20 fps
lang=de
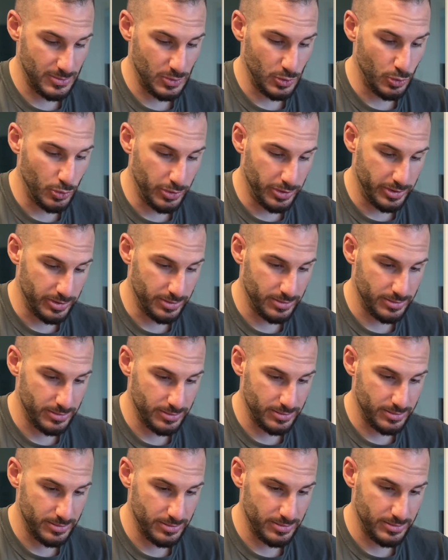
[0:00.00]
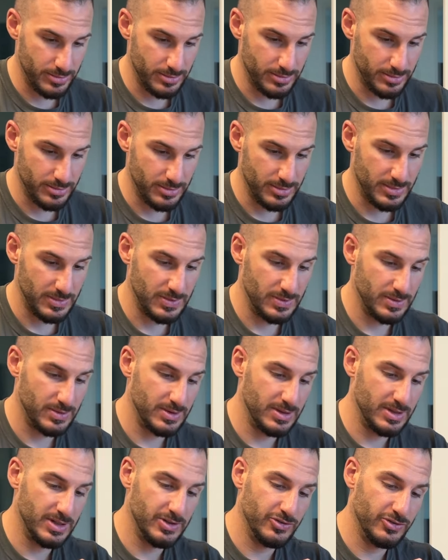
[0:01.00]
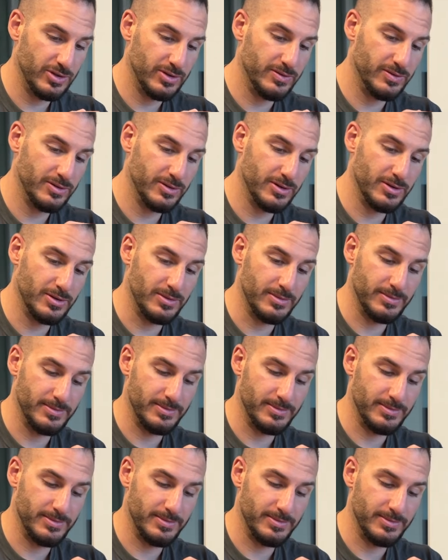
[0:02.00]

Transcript: Ui. G steht für Gelb.